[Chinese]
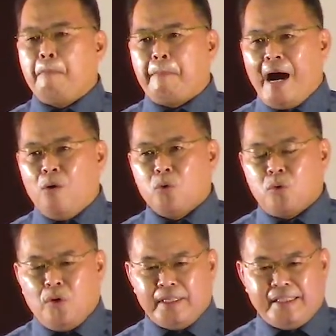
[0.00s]
包
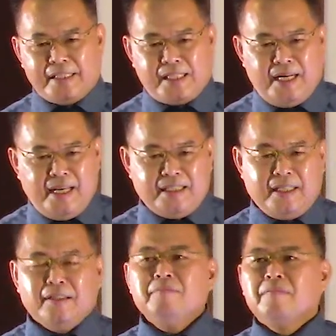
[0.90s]
括以色列
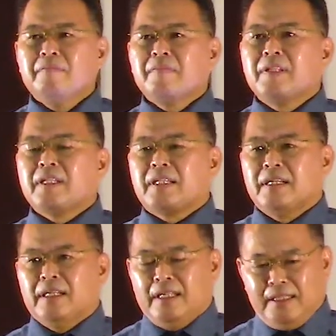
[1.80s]
人
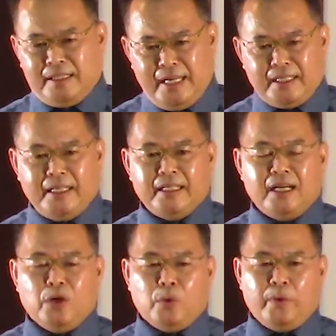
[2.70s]
的这样的一
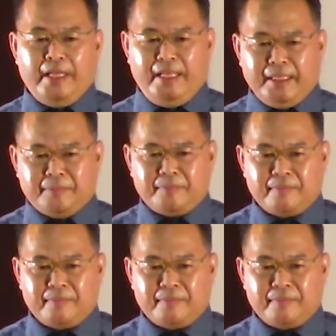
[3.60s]
个回应。